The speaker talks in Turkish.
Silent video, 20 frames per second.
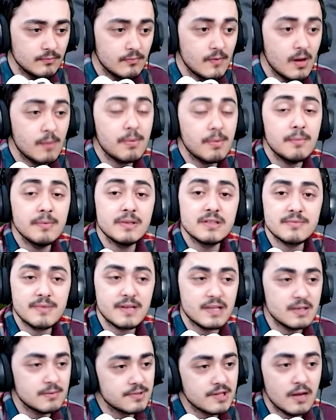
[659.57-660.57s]
Yapamaz
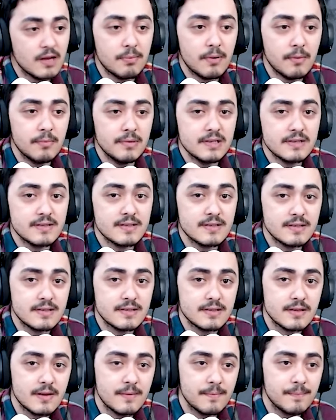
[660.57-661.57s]
mı kimse?
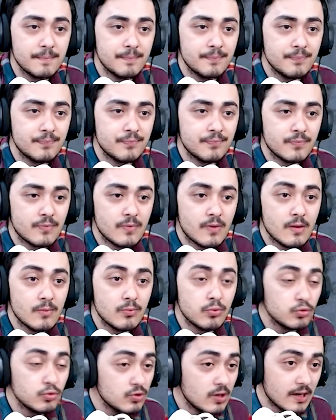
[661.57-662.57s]
Yapabilirsiniz.
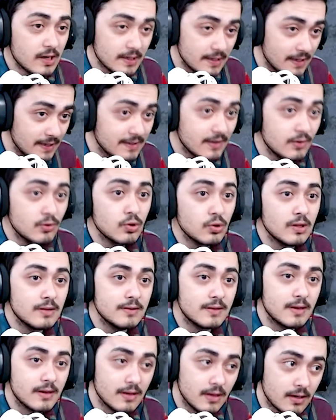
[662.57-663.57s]
Bunlara neden
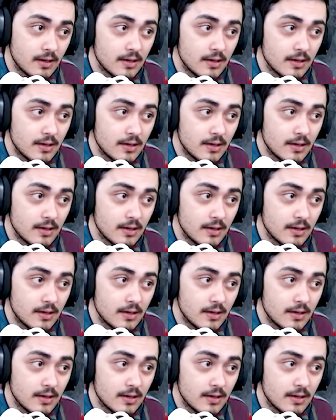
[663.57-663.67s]
olanları da